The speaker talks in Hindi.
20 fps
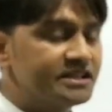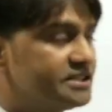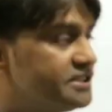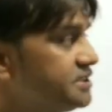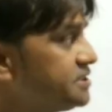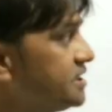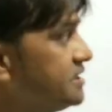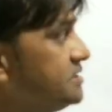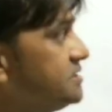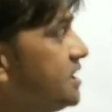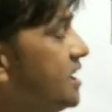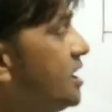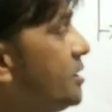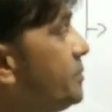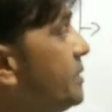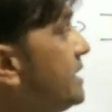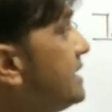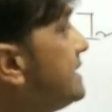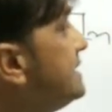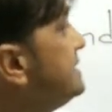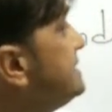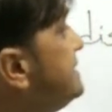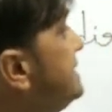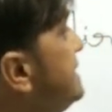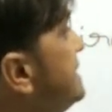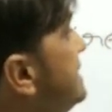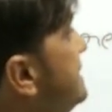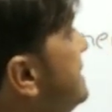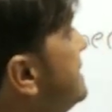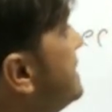कंडीशन जहां पर किसी
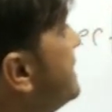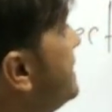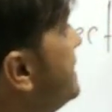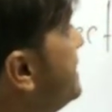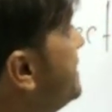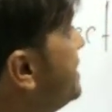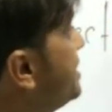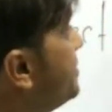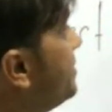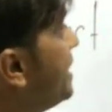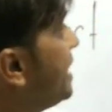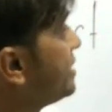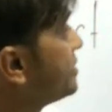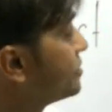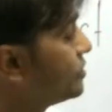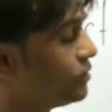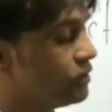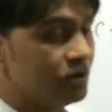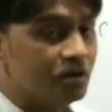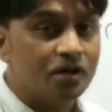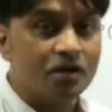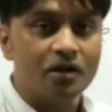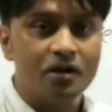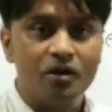की कही गई बात को